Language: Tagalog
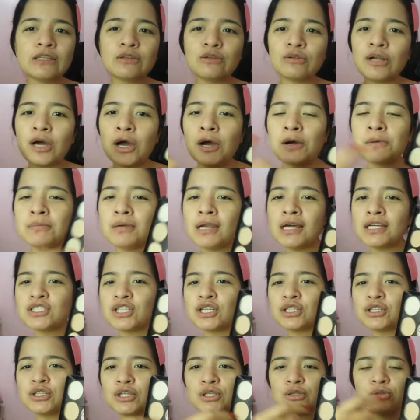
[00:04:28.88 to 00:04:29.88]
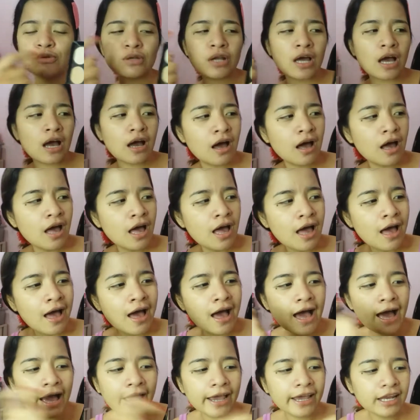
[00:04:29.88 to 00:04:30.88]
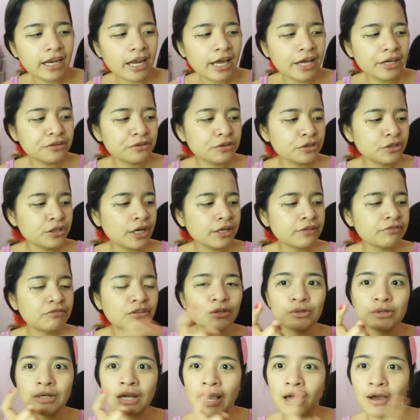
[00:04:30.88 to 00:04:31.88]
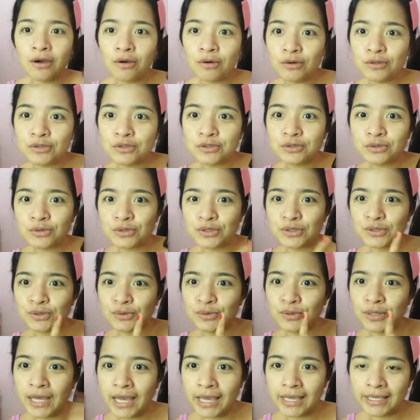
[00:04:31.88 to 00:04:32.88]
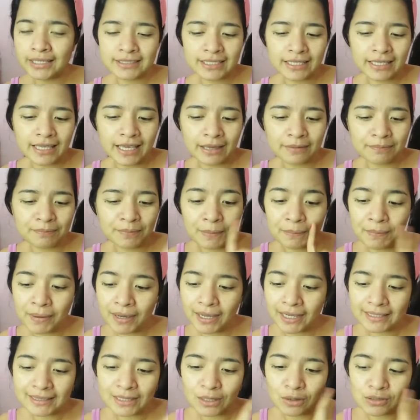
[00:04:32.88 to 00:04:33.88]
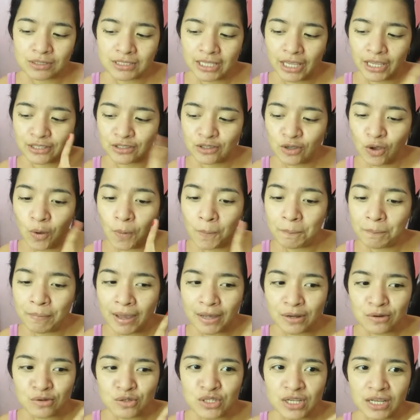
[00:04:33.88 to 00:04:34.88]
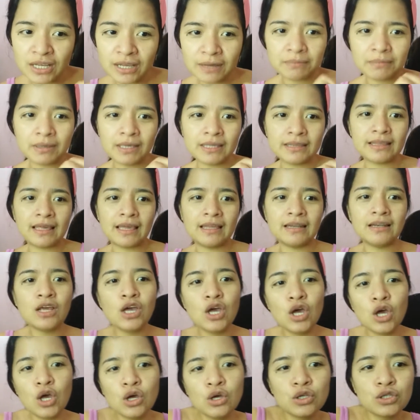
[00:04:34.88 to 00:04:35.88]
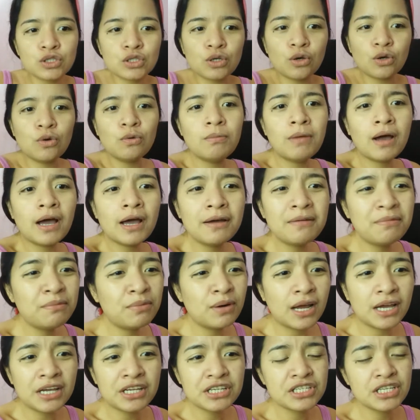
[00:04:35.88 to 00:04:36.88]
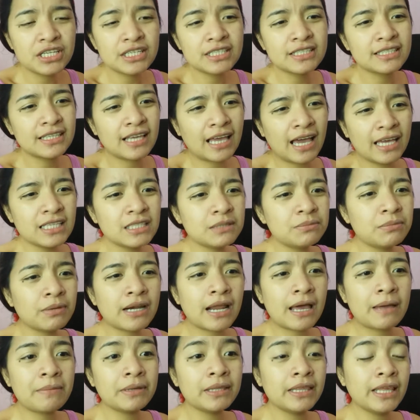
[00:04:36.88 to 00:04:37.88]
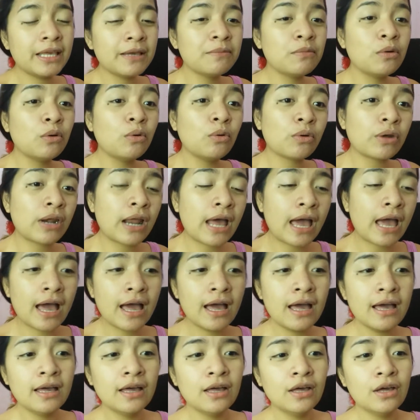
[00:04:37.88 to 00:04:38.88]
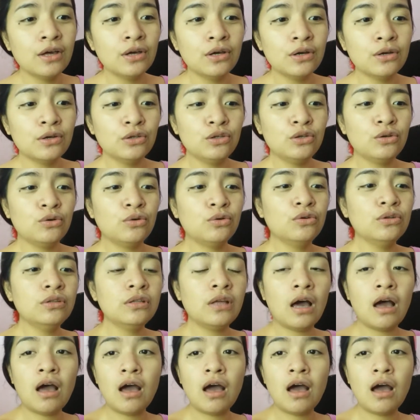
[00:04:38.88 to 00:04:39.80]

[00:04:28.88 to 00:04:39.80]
Andito na ang blush, andito na ang highlighter, andito na ang contour. So guys, sige, papakita ko sa inyo kung paano siya gamitin. So, mga brushes, guys, marami ding mura. Yun,